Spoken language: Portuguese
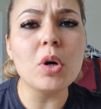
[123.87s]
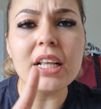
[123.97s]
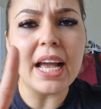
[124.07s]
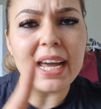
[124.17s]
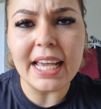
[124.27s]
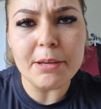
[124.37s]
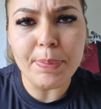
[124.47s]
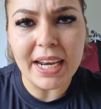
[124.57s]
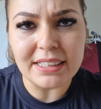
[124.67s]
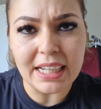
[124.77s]
olharei
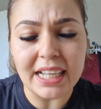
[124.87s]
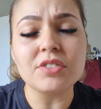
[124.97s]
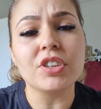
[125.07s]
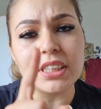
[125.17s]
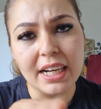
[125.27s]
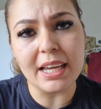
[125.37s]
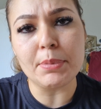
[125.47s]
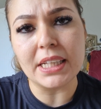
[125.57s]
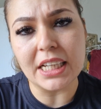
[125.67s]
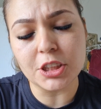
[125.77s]
para trás. Você
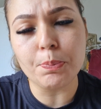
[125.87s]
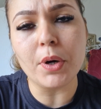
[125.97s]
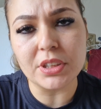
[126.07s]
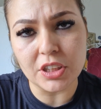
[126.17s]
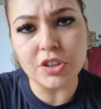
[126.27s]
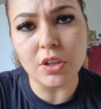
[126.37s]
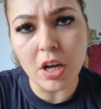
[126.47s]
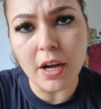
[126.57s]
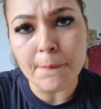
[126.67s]
lembra da esposa de Ló?